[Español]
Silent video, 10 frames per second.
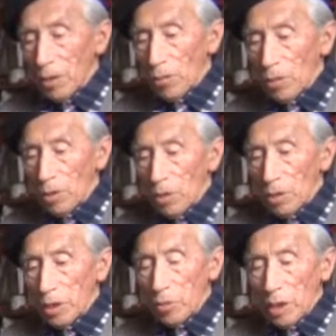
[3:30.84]
como
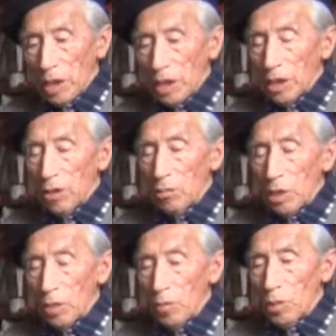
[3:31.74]
dibujante,
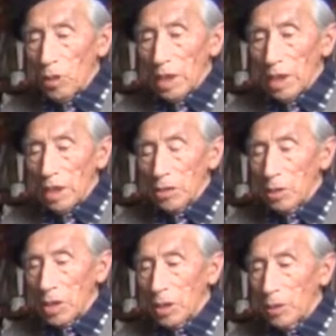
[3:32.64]
como alumno de la
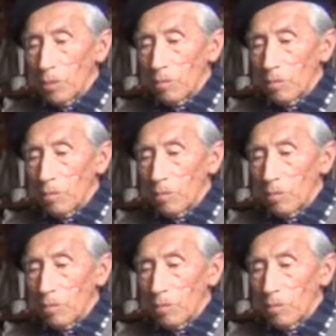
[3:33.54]
escuela.